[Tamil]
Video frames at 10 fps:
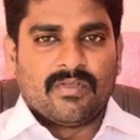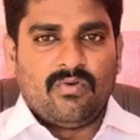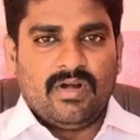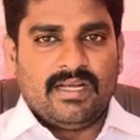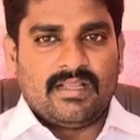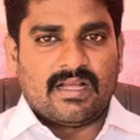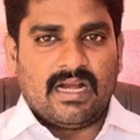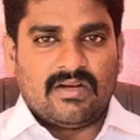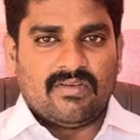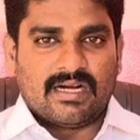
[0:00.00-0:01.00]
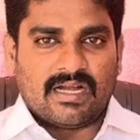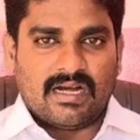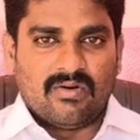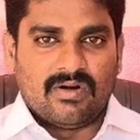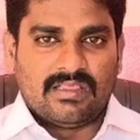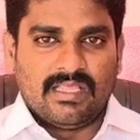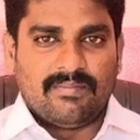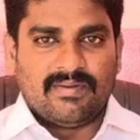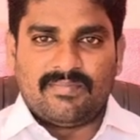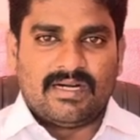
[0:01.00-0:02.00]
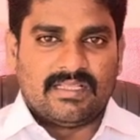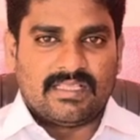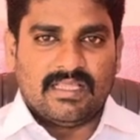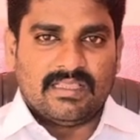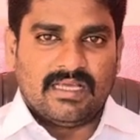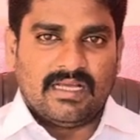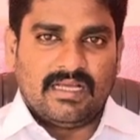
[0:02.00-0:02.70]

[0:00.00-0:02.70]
கோடிட்டு காட்டுவதற்கான ஒரு தீர்ப்பை பற்றி தான் இந்த